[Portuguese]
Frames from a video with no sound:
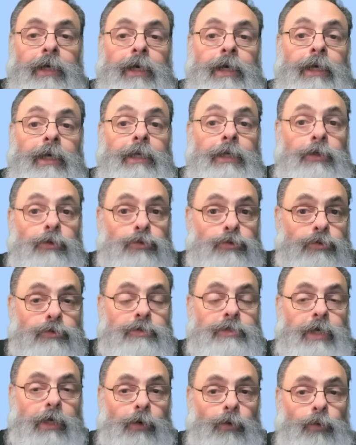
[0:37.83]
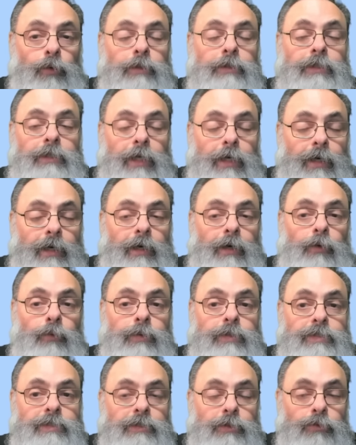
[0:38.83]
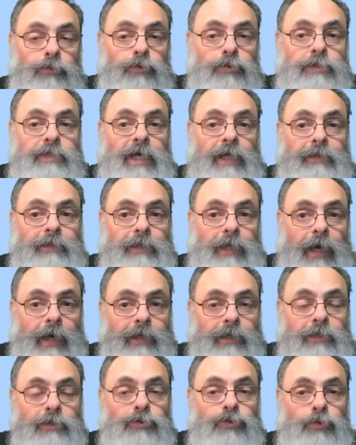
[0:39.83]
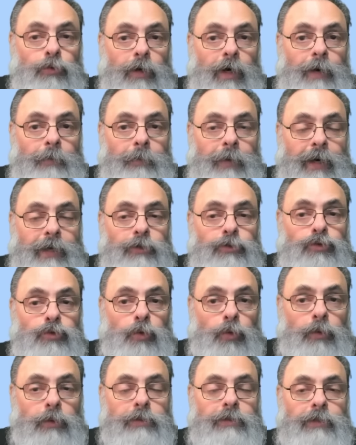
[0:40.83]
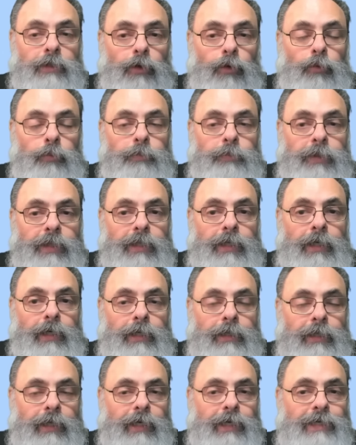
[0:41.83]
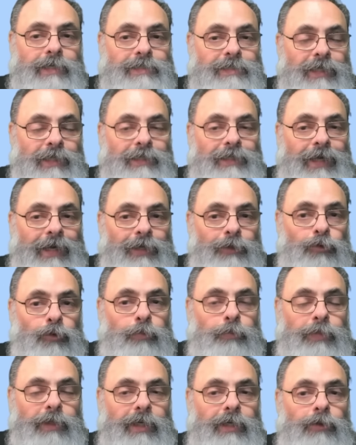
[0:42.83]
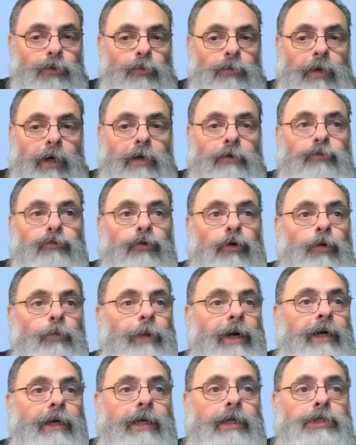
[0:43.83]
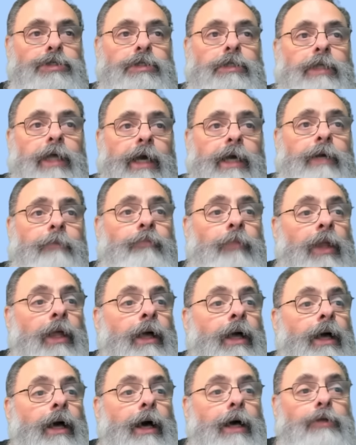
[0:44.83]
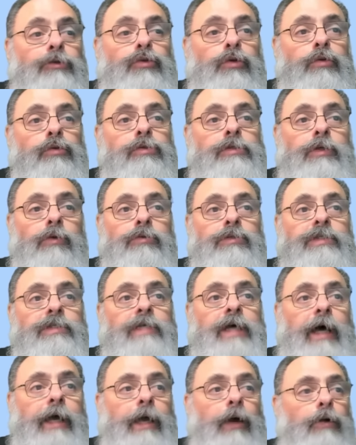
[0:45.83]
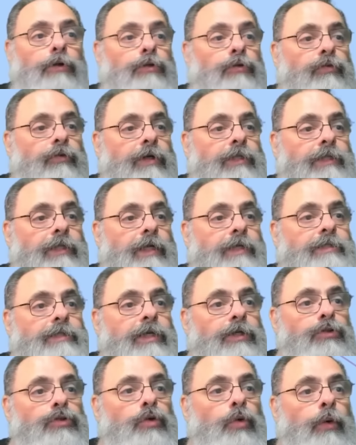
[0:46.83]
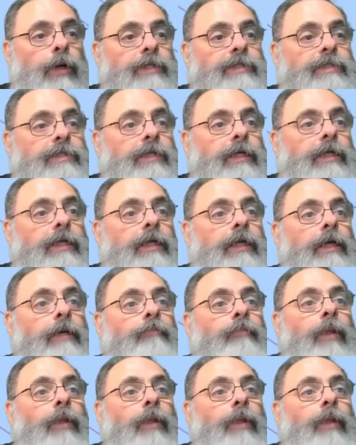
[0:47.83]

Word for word: Isso sem contar a questão dos ataques do Hamas contra o Pier. Né? Essa ideia do Pier nunca foi uma grande ideia. A solução de Israel de trazer as coisas aqui